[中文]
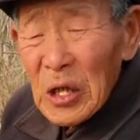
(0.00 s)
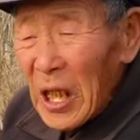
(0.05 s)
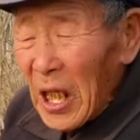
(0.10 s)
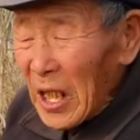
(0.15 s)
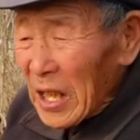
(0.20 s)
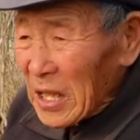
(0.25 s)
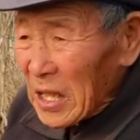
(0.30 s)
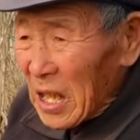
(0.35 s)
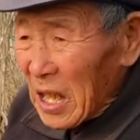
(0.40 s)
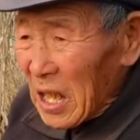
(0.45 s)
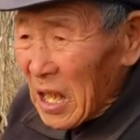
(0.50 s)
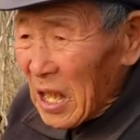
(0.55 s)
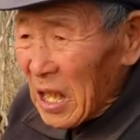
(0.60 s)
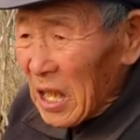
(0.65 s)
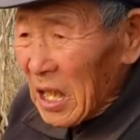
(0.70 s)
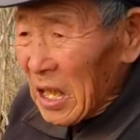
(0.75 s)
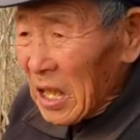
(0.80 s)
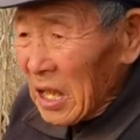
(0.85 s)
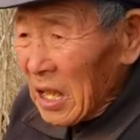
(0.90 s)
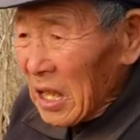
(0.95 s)
年
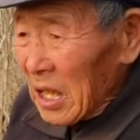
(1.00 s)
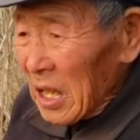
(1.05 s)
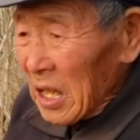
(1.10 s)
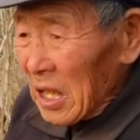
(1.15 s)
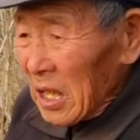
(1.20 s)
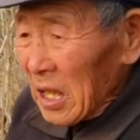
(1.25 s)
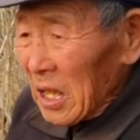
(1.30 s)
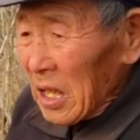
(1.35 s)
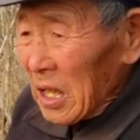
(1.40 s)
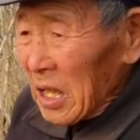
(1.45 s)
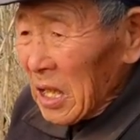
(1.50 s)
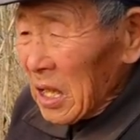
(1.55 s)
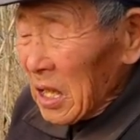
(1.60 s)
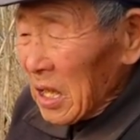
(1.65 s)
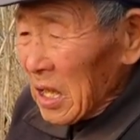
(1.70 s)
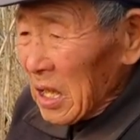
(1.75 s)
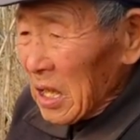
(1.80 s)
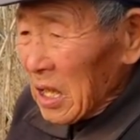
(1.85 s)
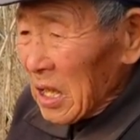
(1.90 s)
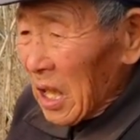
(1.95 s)
人。
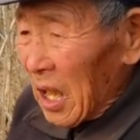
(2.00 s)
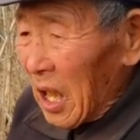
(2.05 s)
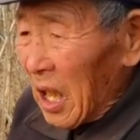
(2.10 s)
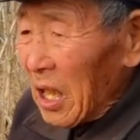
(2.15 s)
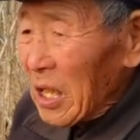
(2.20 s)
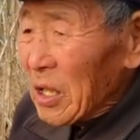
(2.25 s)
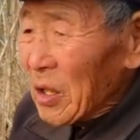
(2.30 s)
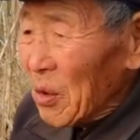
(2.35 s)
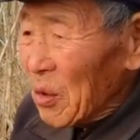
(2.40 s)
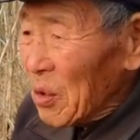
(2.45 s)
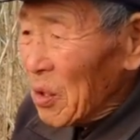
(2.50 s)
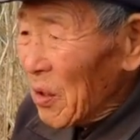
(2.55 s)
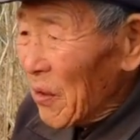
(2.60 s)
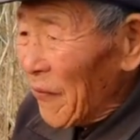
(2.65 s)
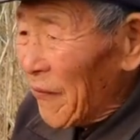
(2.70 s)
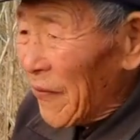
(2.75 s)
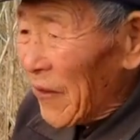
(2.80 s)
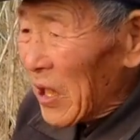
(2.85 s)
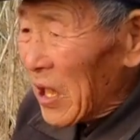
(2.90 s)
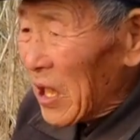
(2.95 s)
啊，有一
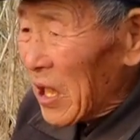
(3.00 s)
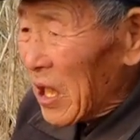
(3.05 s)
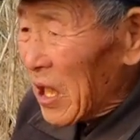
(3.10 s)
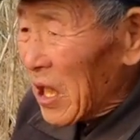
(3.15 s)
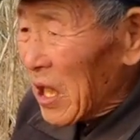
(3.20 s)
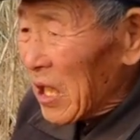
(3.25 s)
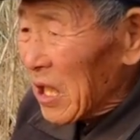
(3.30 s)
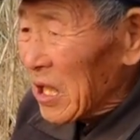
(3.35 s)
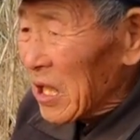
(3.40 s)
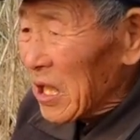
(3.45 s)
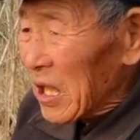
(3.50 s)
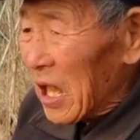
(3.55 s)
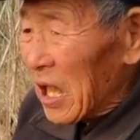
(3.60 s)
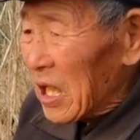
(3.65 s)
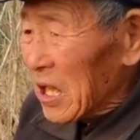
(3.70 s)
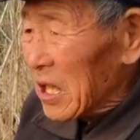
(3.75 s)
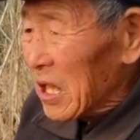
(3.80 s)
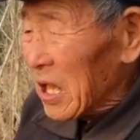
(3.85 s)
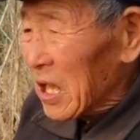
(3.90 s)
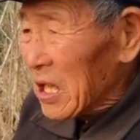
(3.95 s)
份儿那
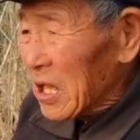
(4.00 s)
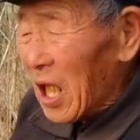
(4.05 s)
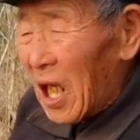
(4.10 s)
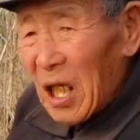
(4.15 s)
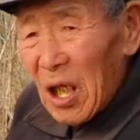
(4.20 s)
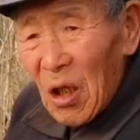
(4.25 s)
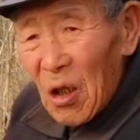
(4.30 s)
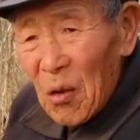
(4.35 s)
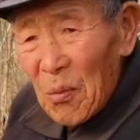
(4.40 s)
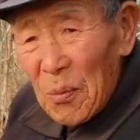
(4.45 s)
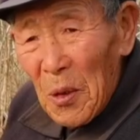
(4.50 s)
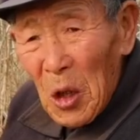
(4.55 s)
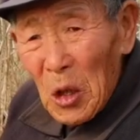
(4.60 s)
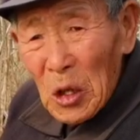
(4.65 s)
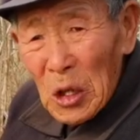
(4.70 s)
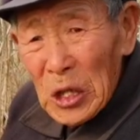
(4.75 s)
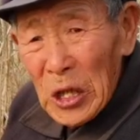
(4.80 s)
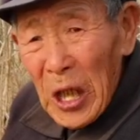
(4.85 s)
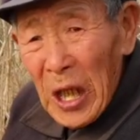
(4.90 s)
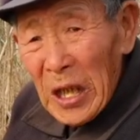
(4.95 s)
那个养老保
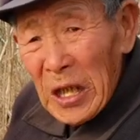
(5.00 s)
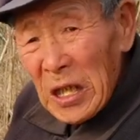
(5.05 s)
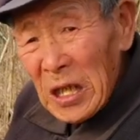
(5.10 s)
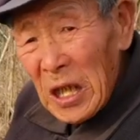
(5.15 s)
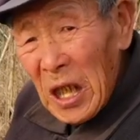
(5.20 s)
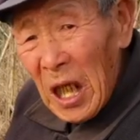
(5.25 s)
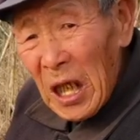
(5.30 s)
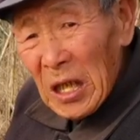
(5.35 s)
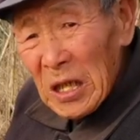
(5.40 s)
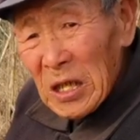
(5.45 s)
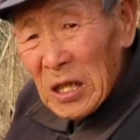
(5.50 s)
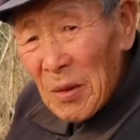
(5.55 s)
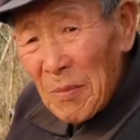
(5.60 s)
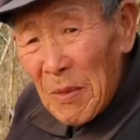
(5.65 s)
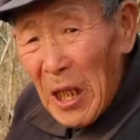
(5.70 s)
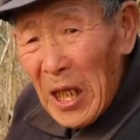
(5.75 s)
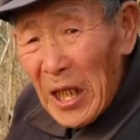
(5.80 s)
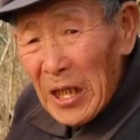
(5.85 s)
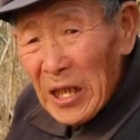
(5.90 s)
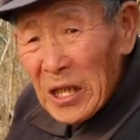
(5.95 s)
险你还是
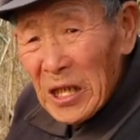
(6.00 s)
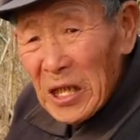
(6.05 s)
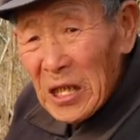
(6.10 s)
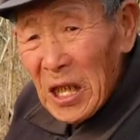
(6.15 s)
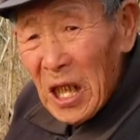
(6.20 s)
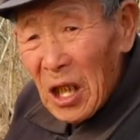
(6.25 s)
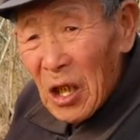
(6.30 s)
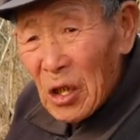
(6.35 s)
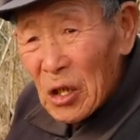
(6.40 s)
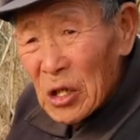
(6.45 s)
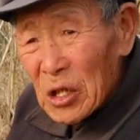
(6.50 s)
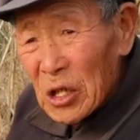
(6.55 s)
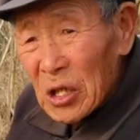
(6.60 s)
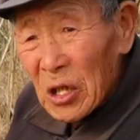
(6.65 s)
买的呢。啊，买